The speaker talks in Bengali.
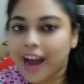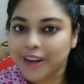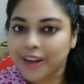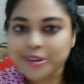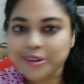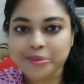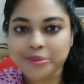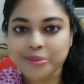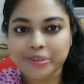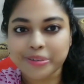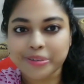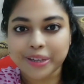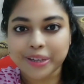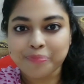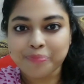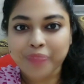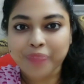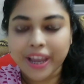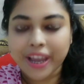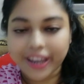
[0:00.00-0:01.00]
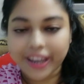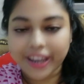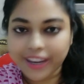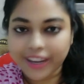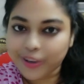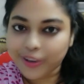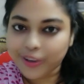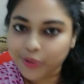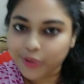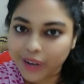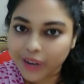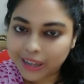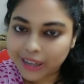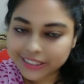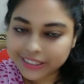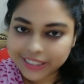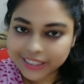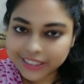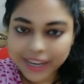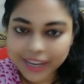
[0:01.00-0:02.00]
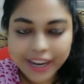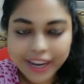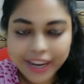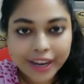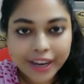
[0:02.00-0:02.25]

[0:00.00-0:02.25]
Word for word: আর রুটি এই হলো আজকে